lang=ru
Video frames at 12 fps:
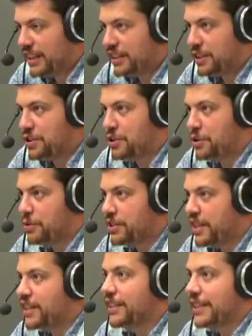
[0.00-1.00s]
Тысячи
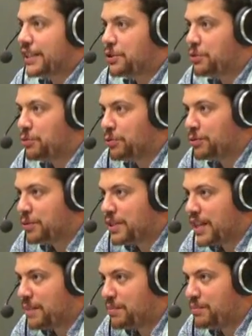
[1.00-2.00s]
людей голосуют
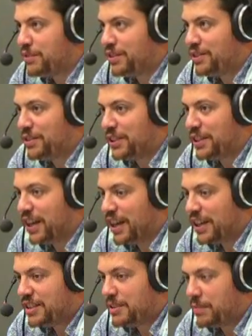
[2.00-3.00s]
за победителей
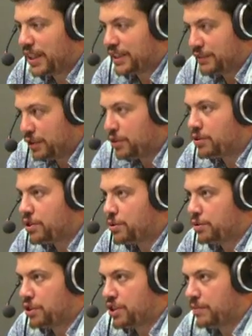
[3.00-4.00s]
дебатов. Идет
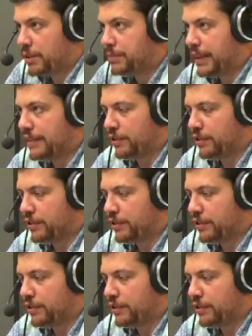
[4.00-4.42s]
нешуточная борьба.